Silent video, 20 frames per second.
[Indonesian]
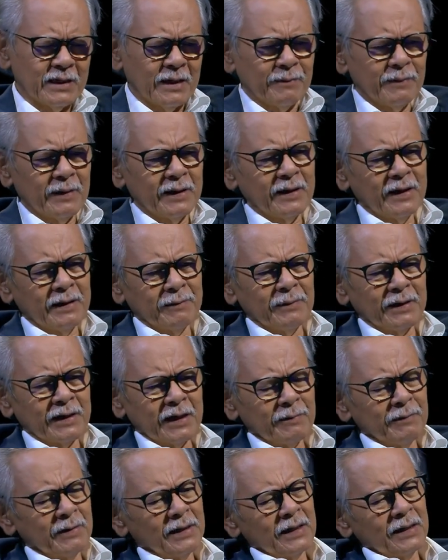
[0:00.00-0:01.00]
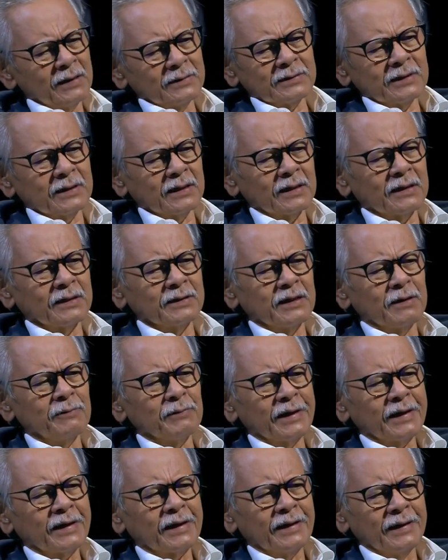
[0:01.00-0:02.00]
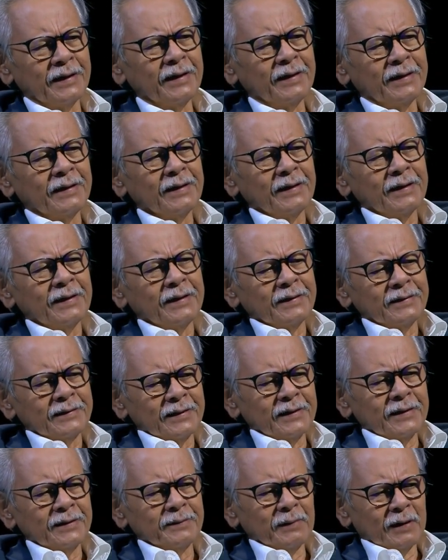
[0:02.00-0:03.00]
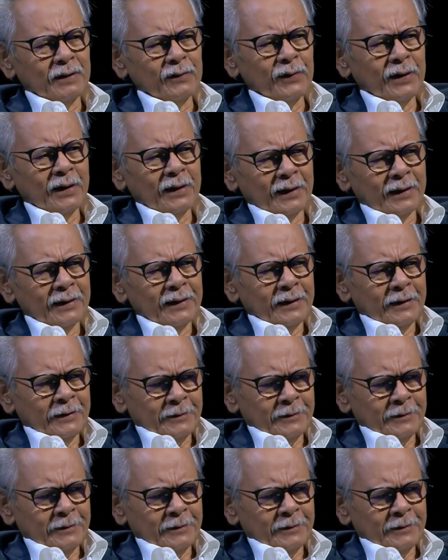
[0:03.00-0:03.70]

siapa dan bagaimana cara kerja mereka ya tapi bahwa